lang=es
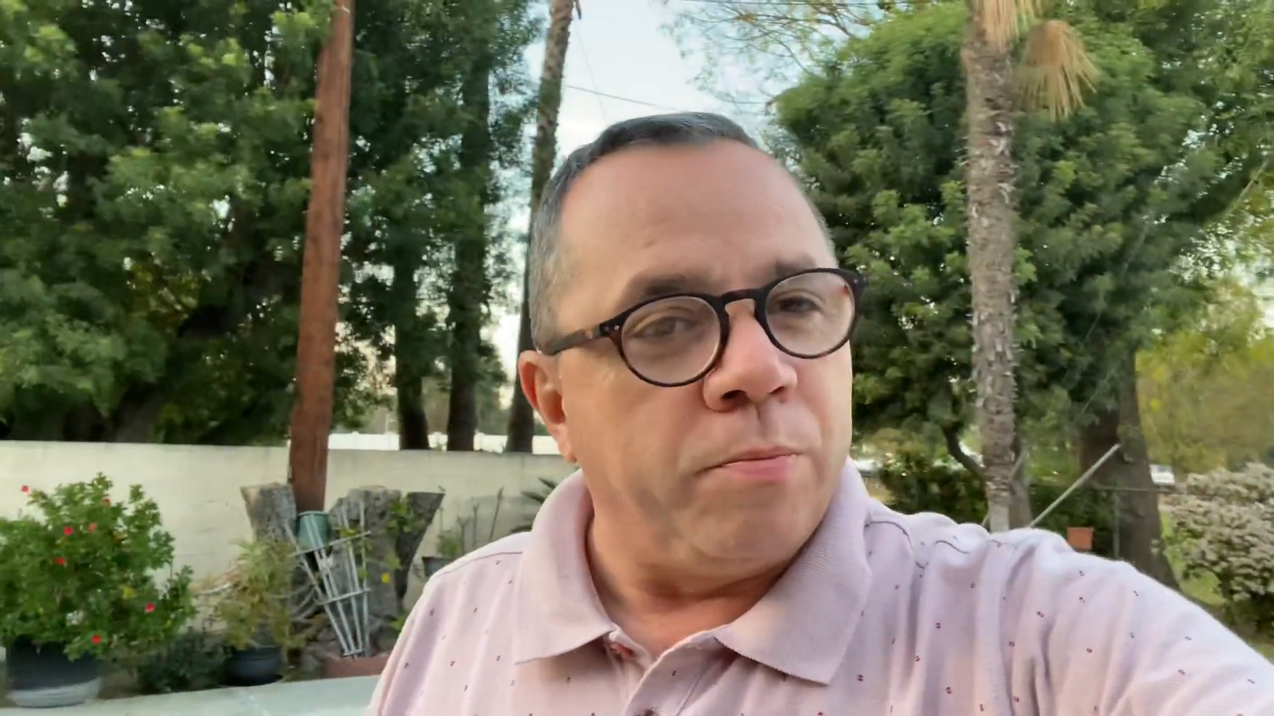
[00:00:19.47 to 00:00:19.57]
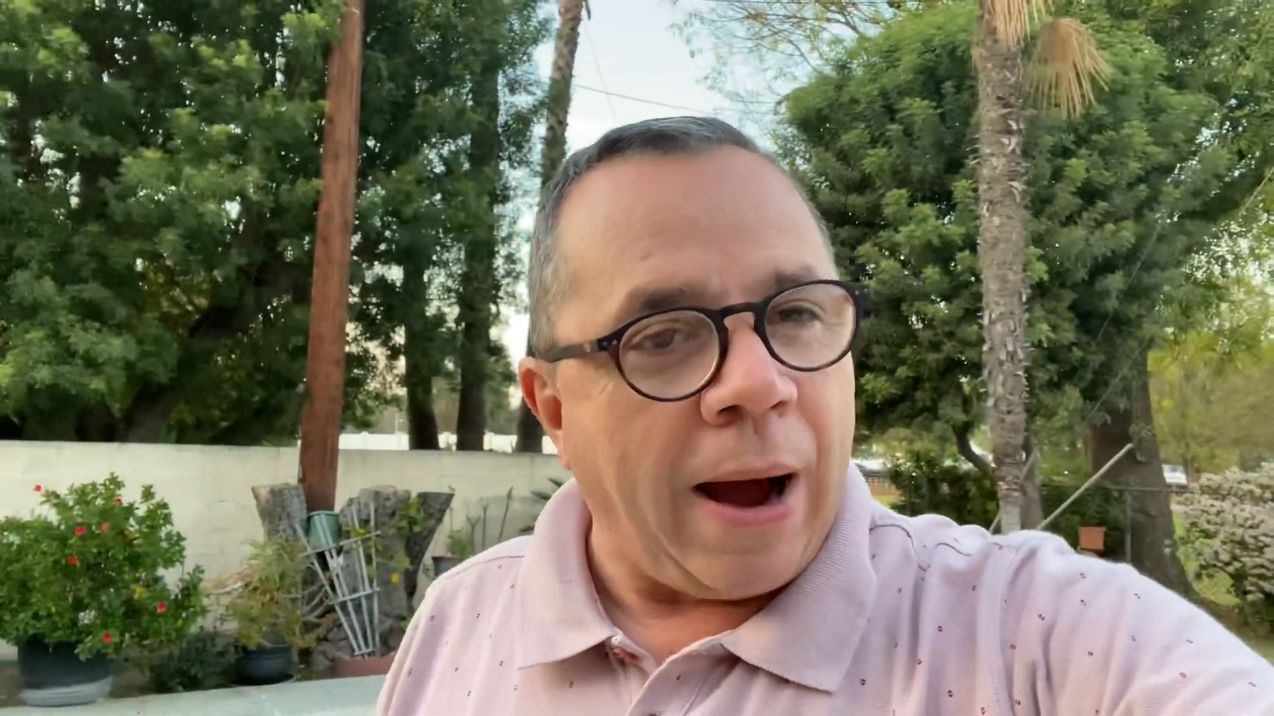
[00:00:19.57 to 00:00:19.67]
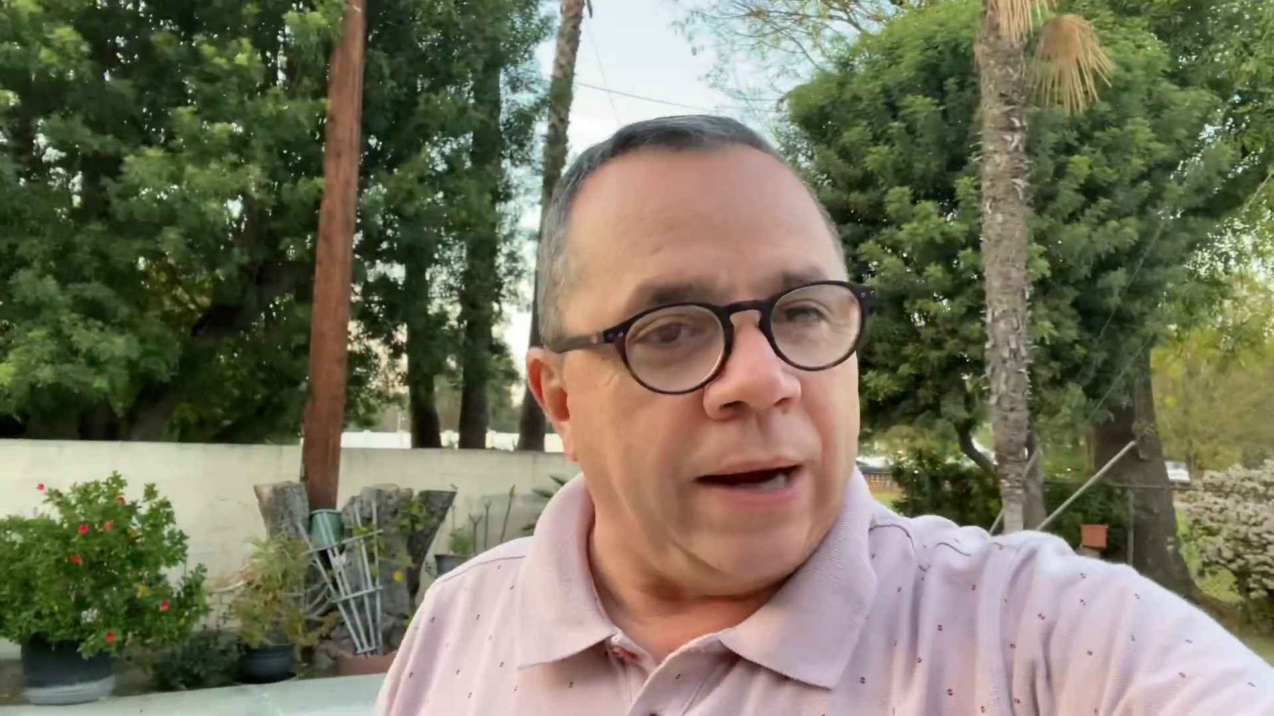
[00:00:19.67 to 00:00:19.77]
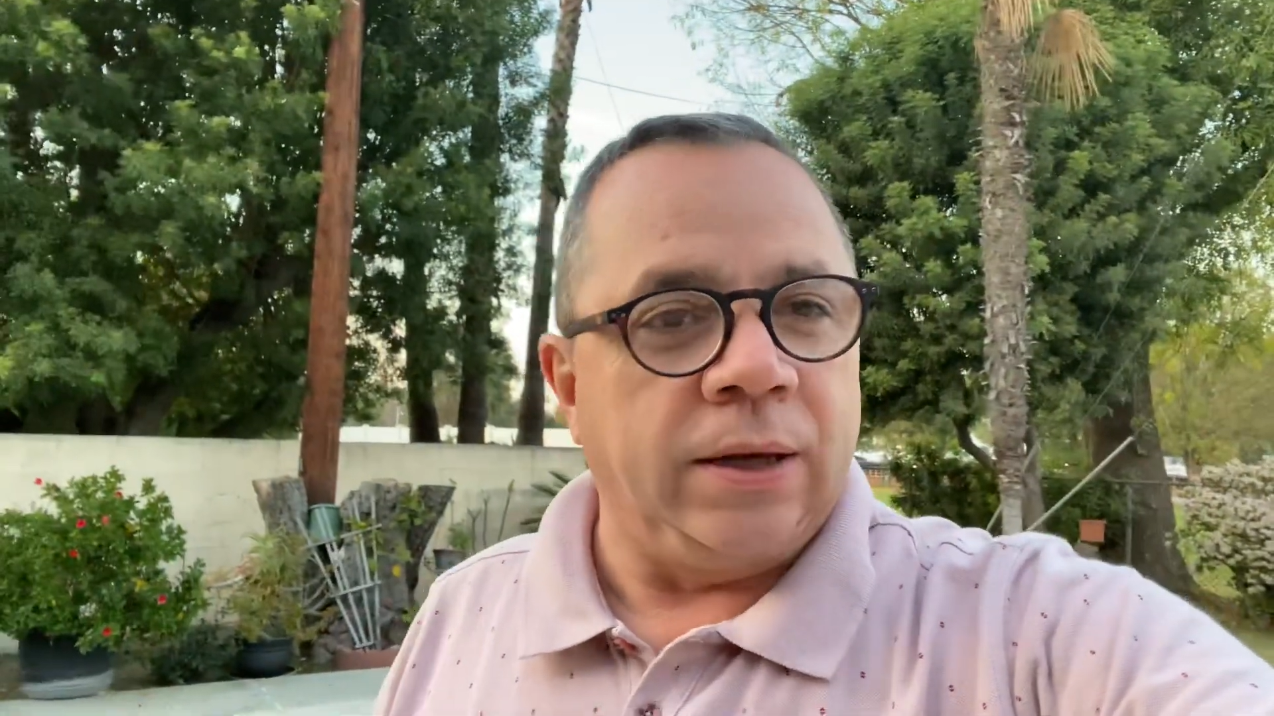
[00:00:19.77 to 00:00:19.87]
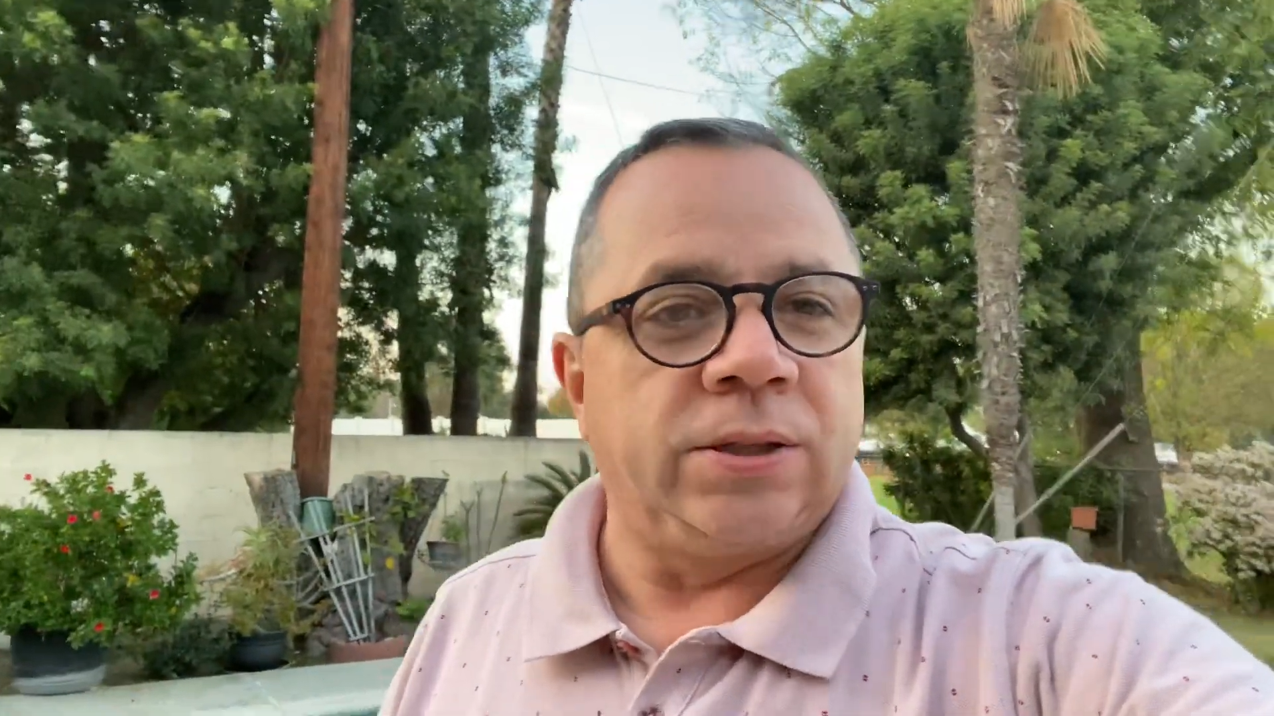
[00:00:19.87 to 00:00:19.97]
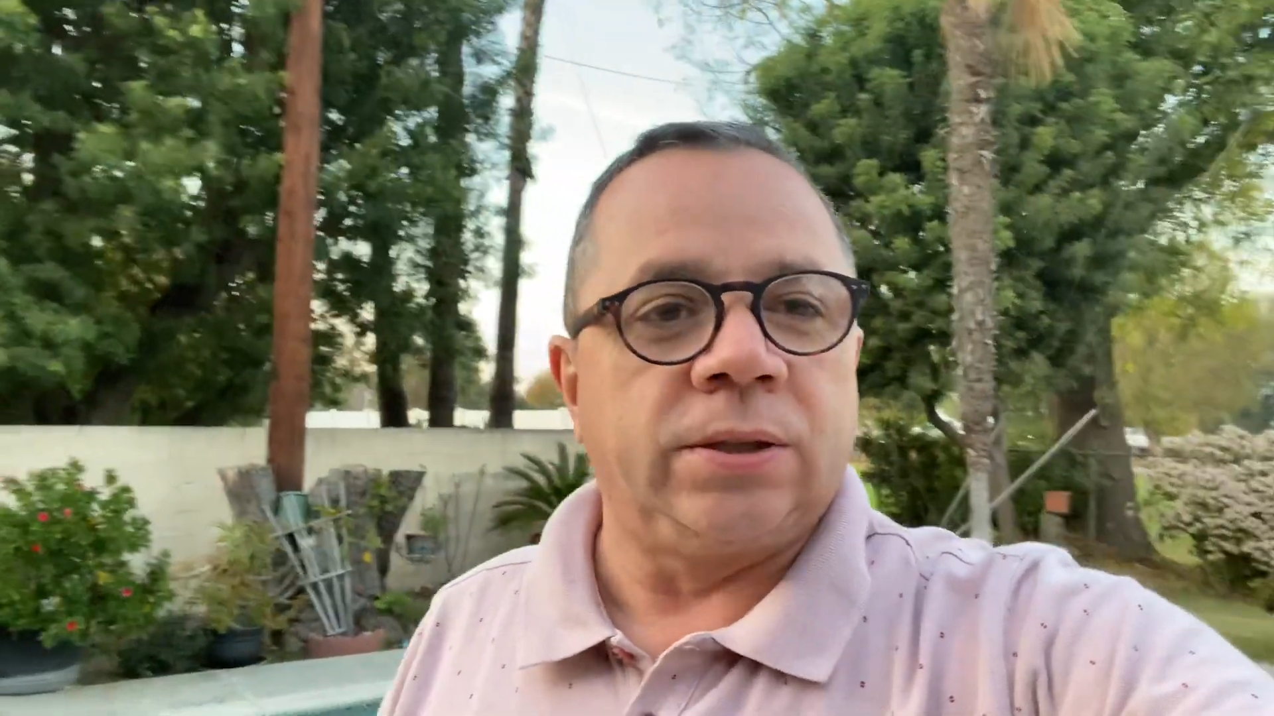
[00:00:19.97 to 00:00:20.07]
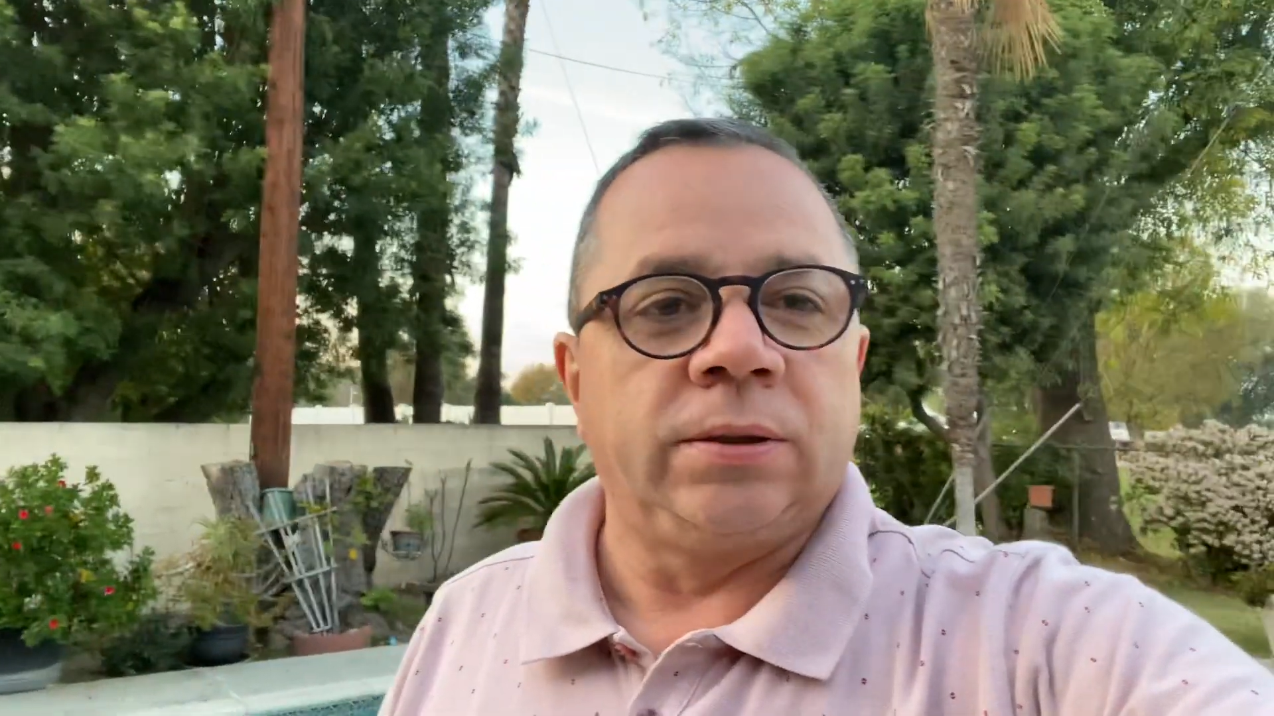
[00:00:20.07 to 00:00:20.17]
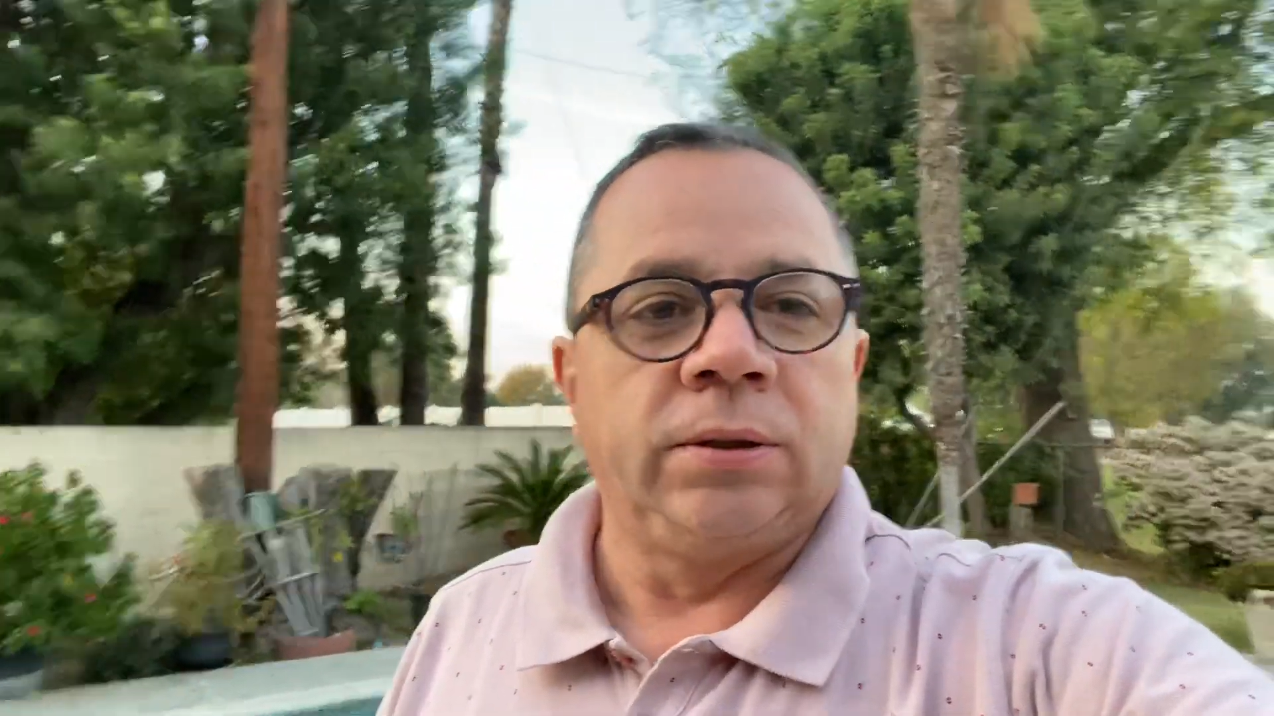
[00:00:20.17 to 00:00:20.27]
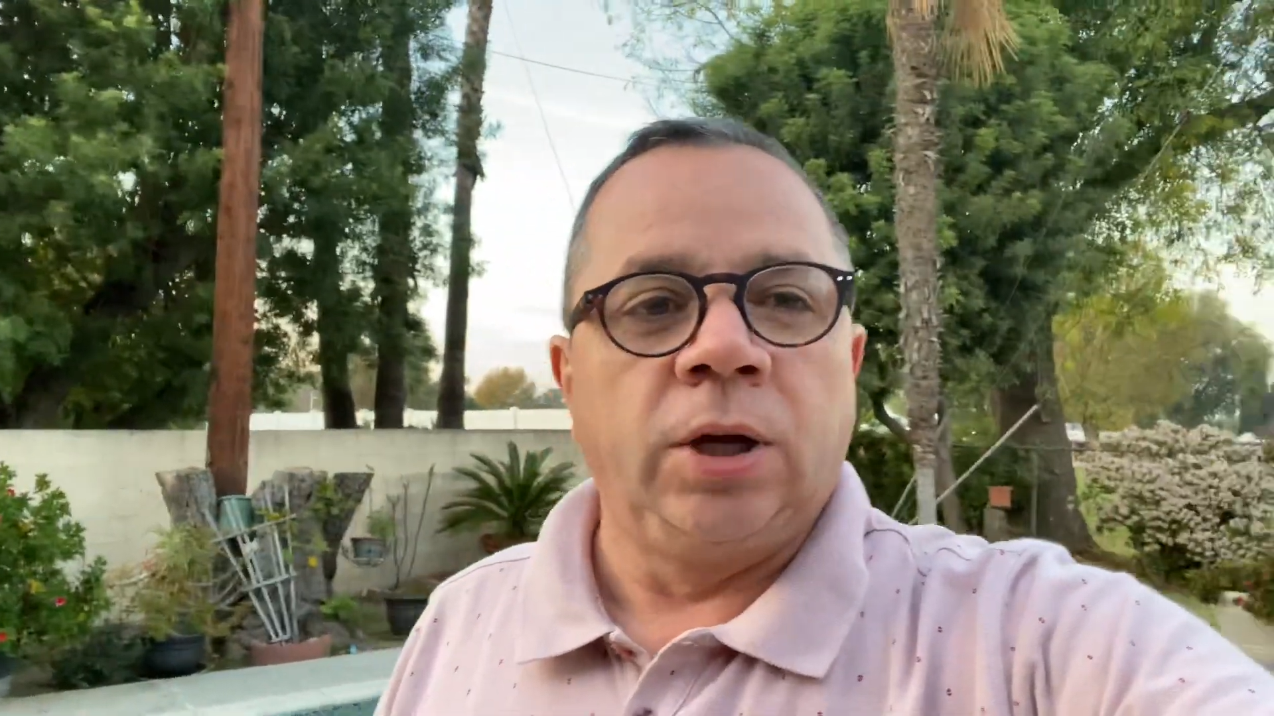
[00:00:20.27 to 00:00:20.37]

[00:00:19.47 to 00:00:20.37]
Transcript: males,